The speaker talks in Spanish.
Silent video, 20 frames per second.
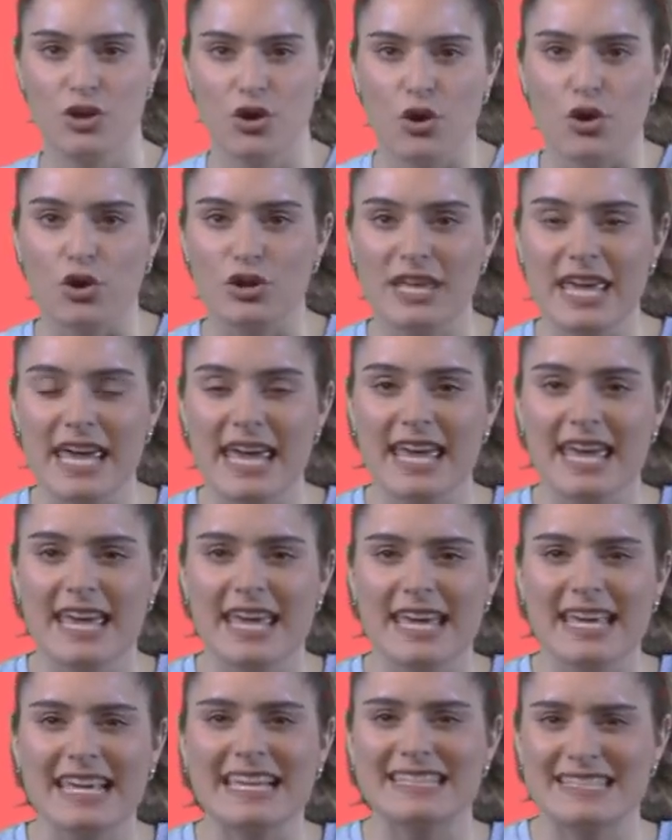Oye,
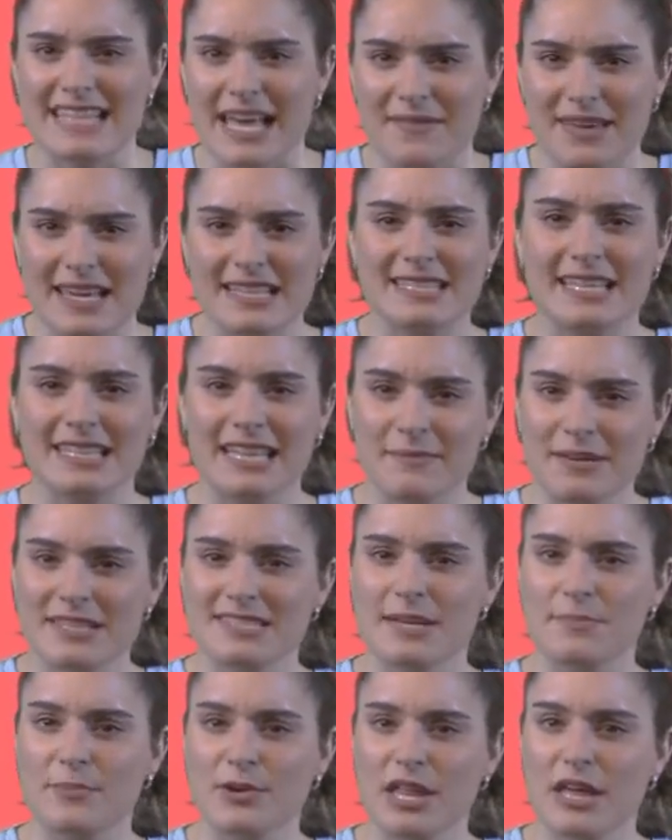¿y sabías que también
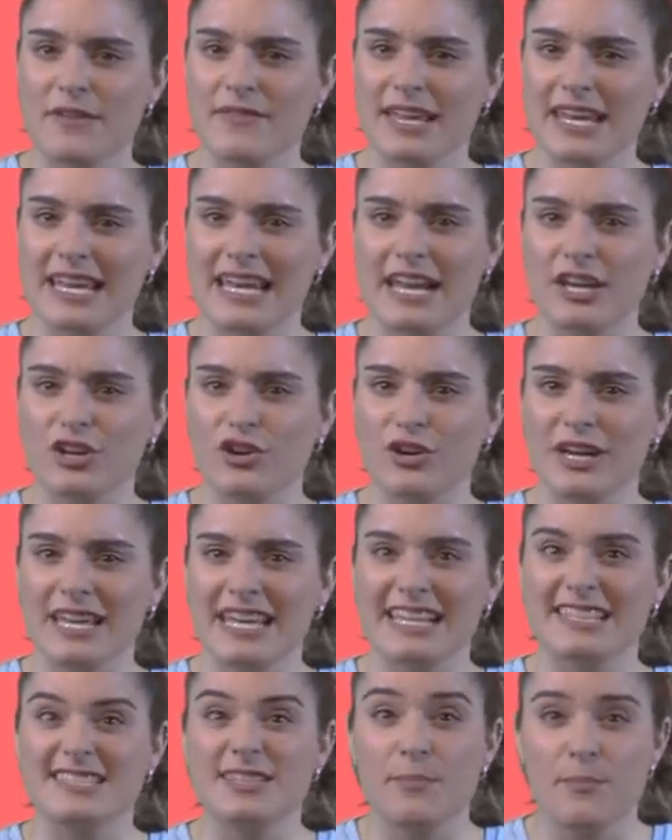se puede ver el arco
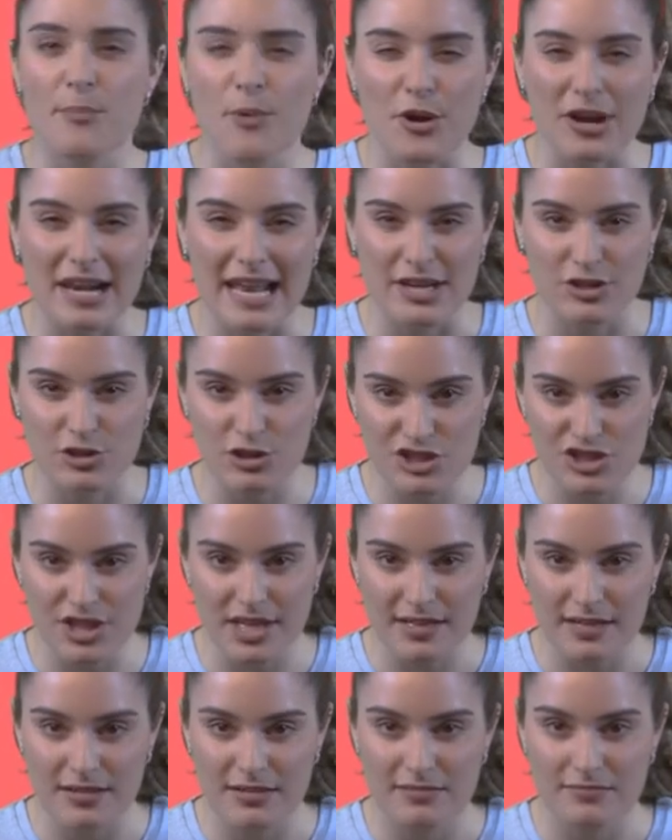iris por la noche?
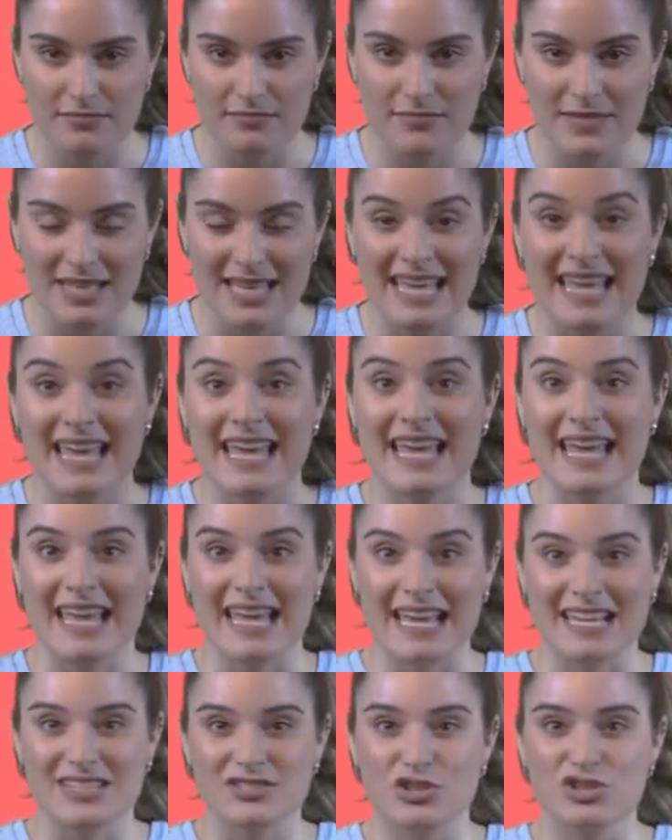
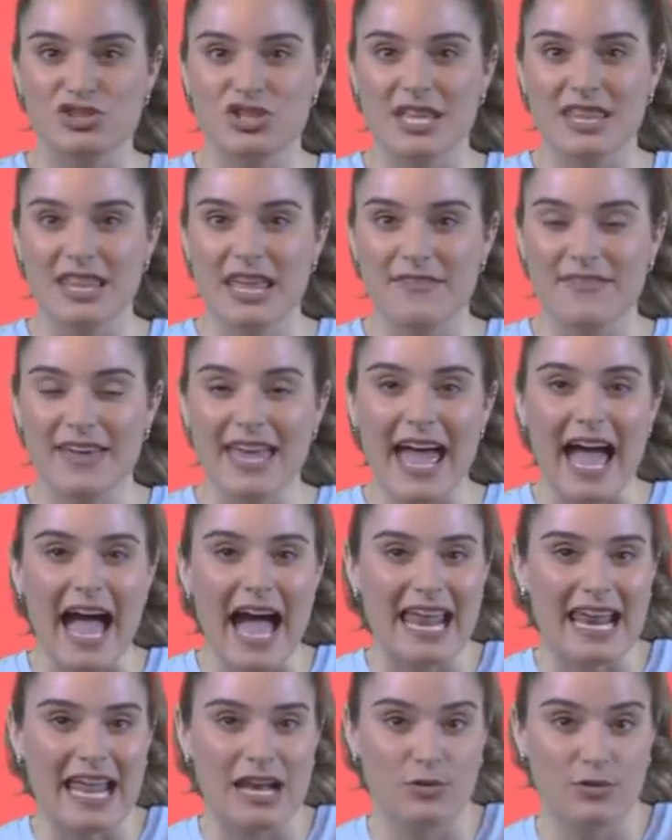Esto se debe
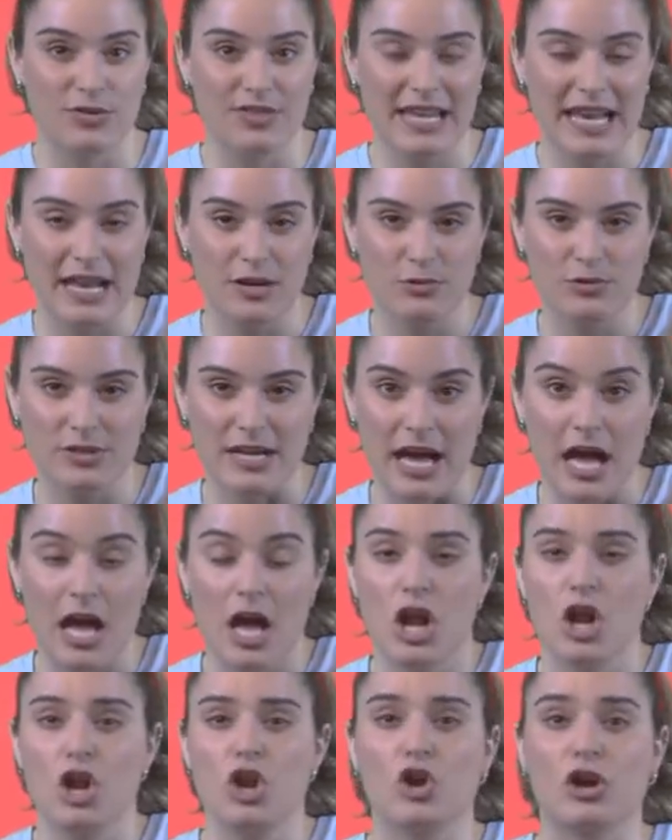a la luz de la luna.
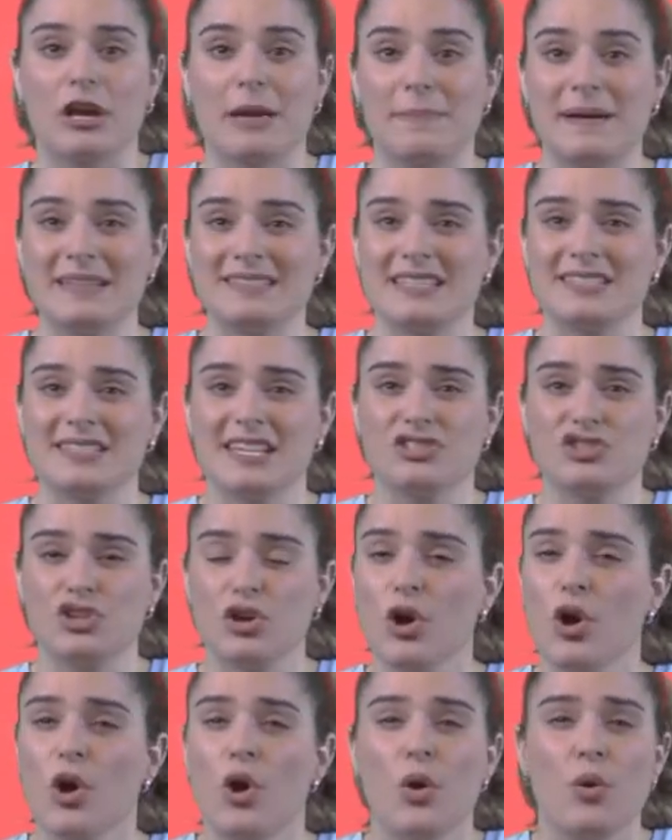Lo que pasa es que
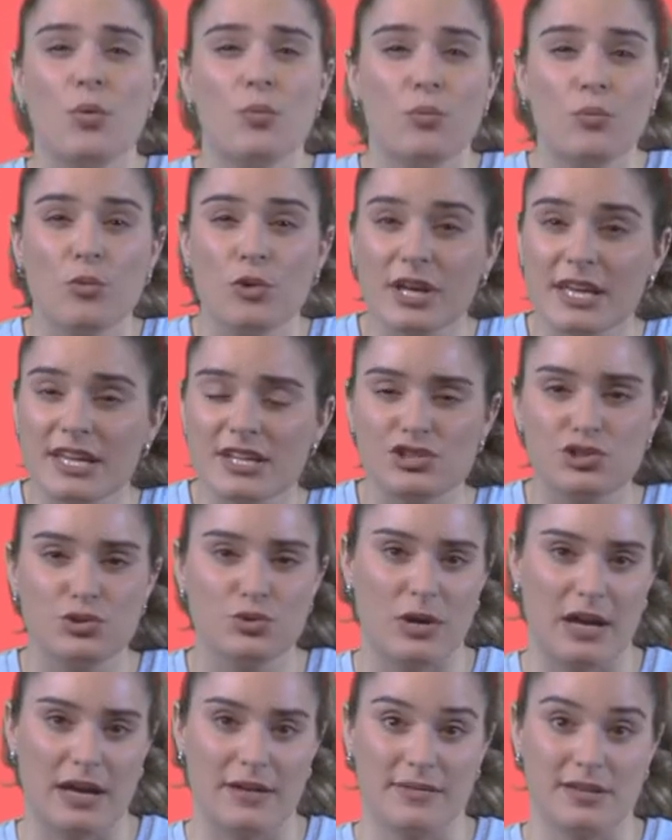son muy
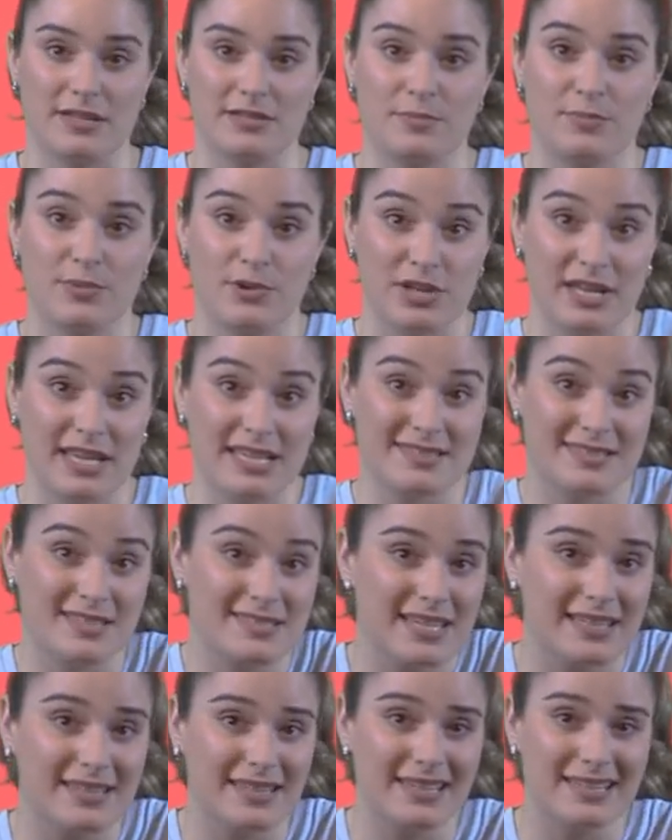suaves porque este
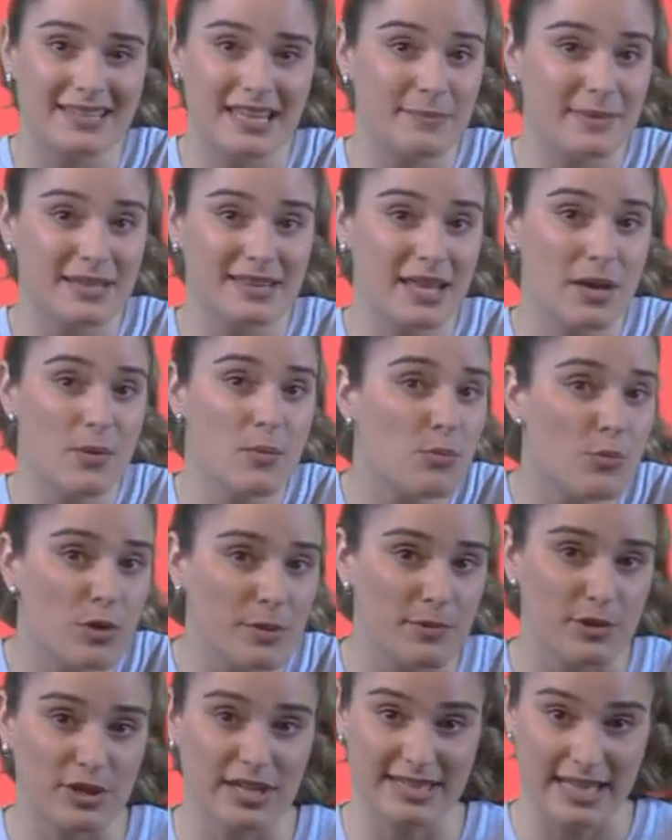satélite emite muy
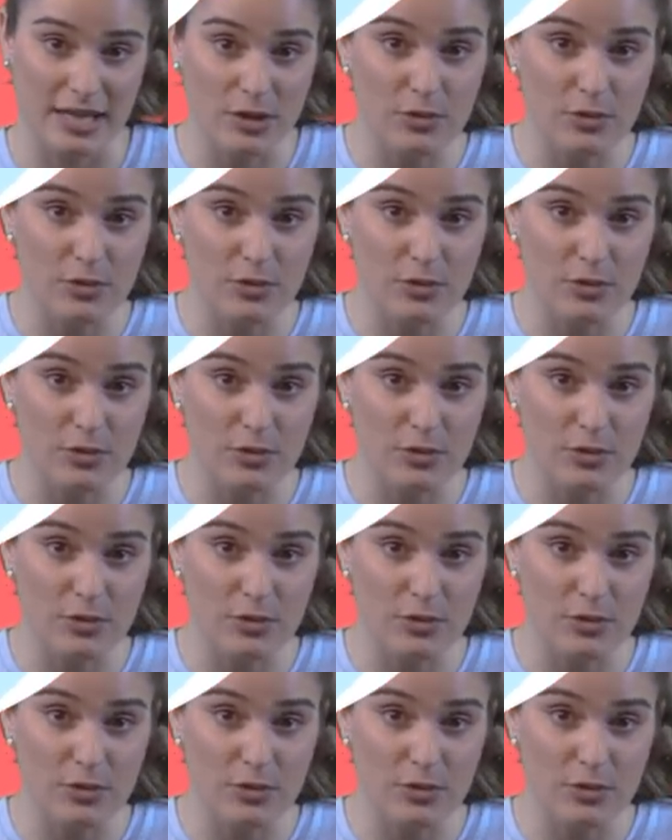poquita